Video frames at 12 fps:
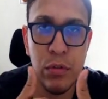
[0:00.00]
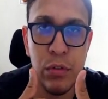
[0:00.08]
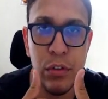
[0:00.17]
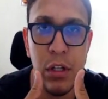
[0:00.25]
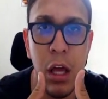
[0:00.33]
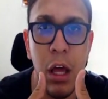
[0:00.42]
vão
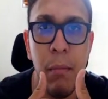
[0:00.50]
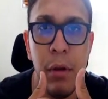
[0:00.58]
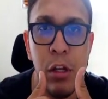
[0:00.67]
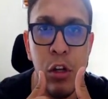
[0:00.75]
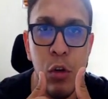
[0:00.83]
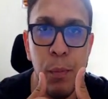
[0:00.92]
sair à
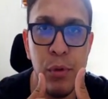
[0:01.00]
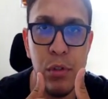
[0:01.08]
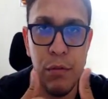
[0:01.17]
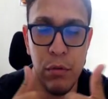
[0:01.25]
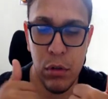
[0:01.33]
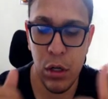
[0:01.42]
medida do
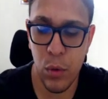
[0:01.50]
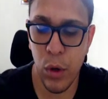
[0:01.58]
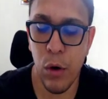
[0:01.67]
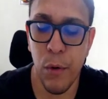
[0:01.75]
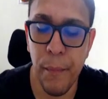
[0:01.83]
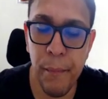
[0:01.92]
possível,
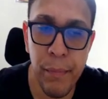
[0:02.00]
tranquilo?